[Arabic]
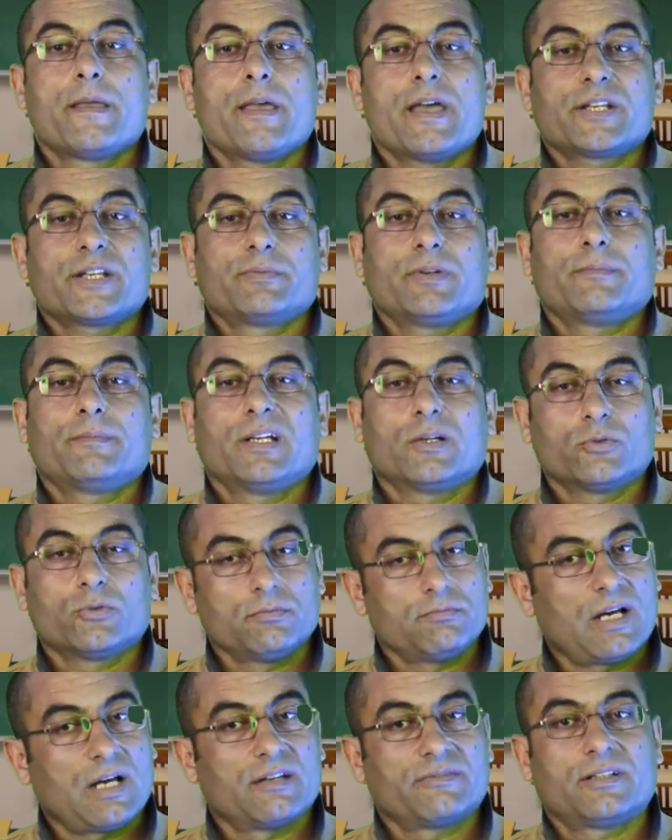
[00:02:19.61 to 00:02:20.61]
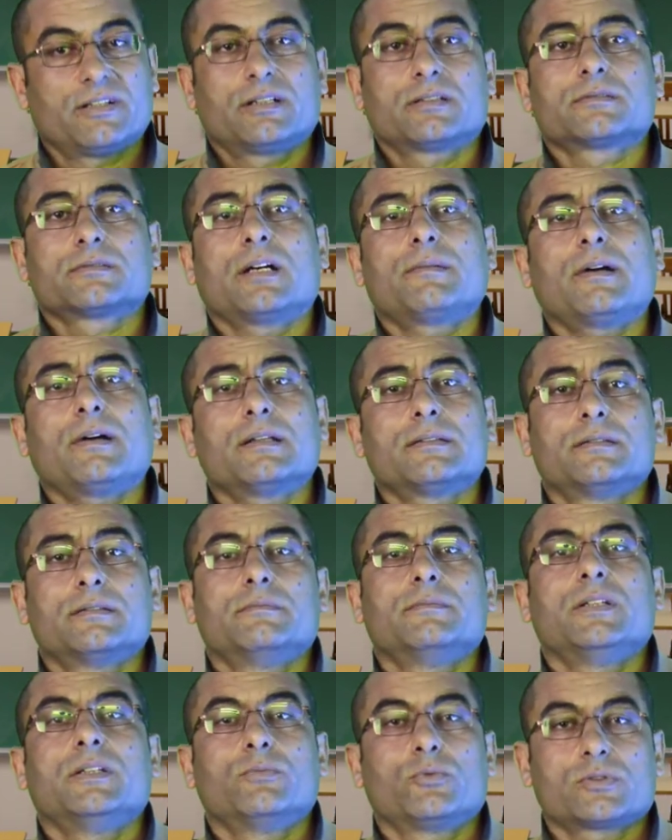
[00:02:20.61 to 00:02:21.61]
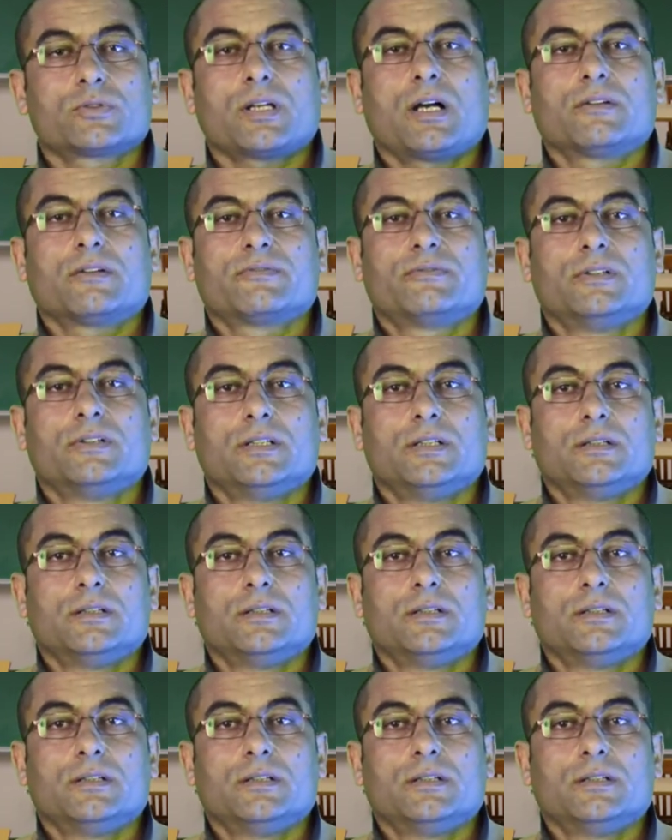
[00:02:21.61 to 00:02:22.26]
اشبه ما يكون مع الفارق طبعا بالمصحف